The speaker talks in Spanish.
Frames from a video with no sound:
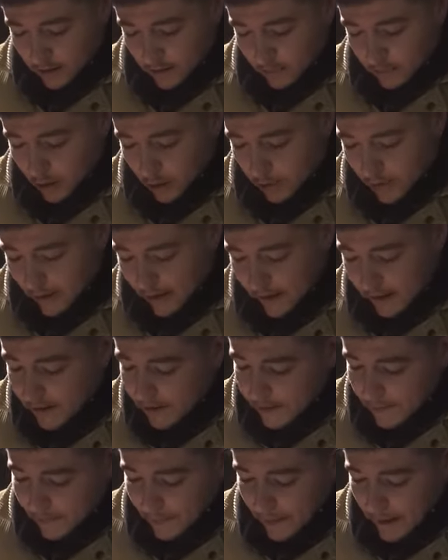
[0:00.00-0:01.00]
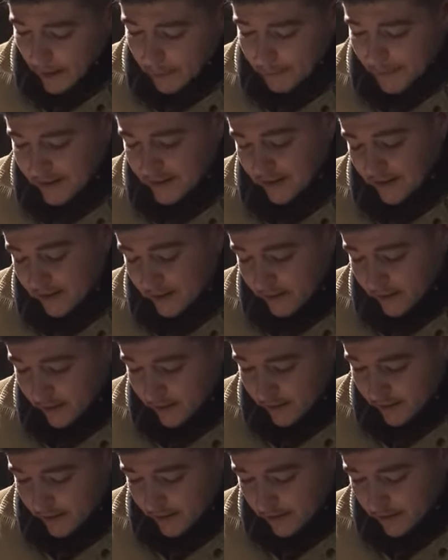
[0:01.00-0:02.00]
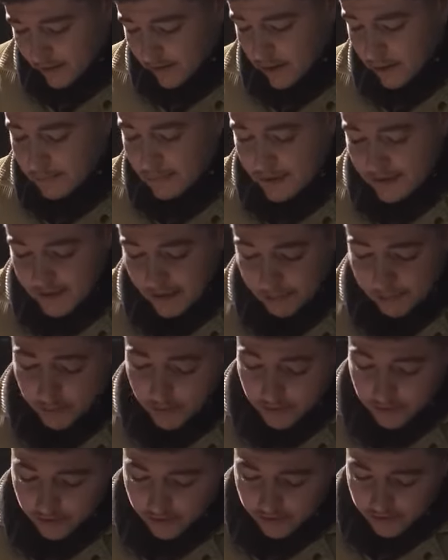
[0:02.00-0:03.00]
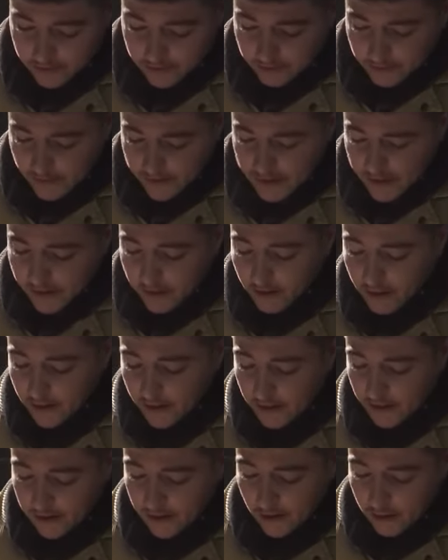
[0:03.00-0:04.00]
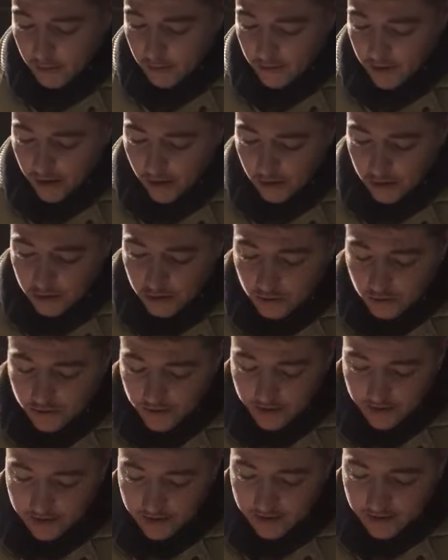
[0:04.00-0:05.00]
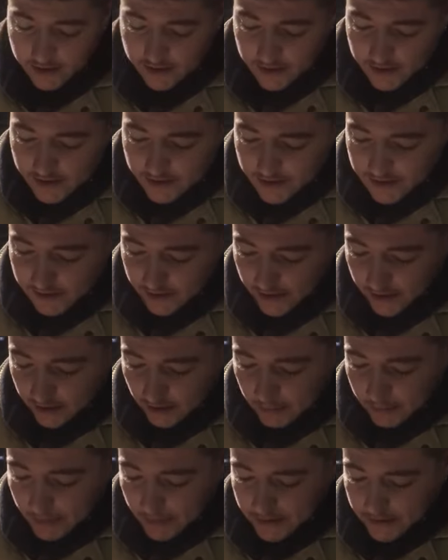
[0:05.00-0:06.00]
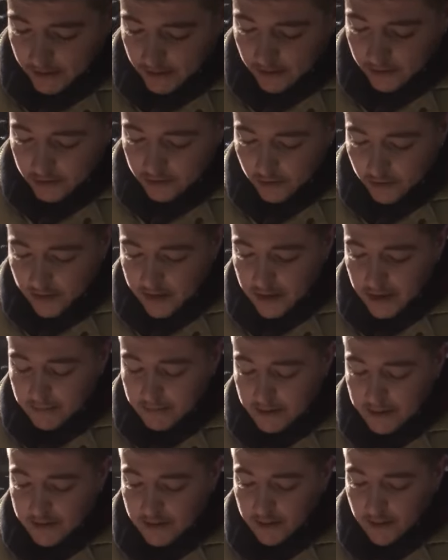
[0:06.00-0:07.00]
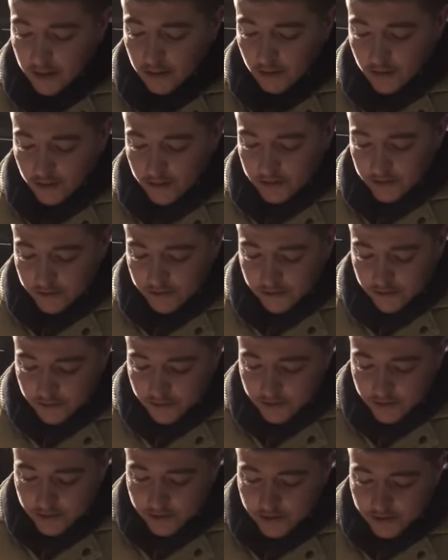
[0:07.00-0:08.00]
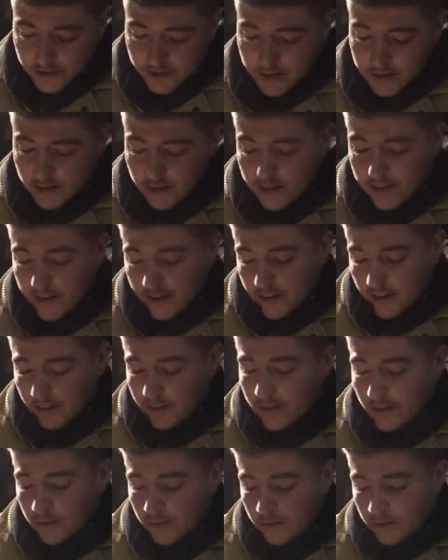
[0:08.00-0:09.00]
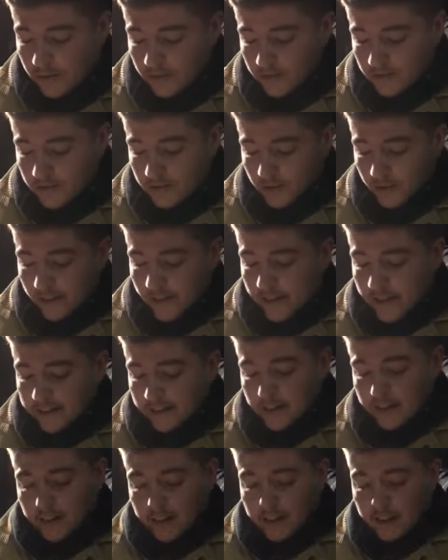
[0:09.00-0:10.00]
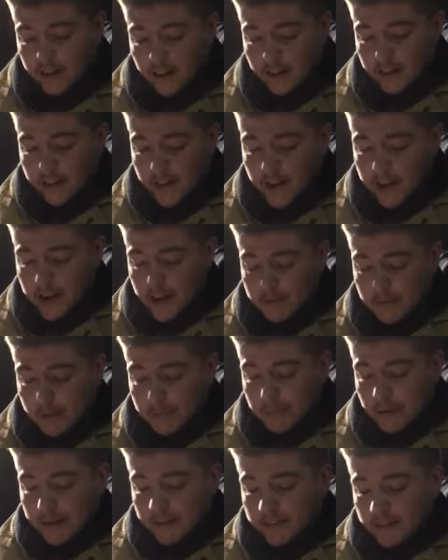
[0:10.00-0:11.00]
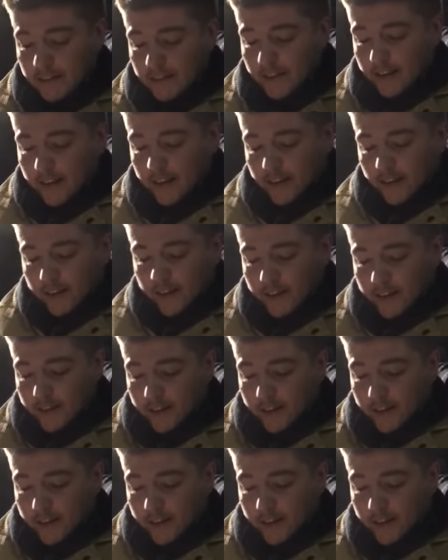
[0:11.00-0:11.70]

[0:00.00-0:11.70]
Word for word: probar ¿Qué pasa si? ¿Qué pasa por? Bañarnos en la laguna oscura. Si al arroparte con toallas me sale algodón. Quiero el rayo de luz, toda la tranquilidad y mi parte de guerra.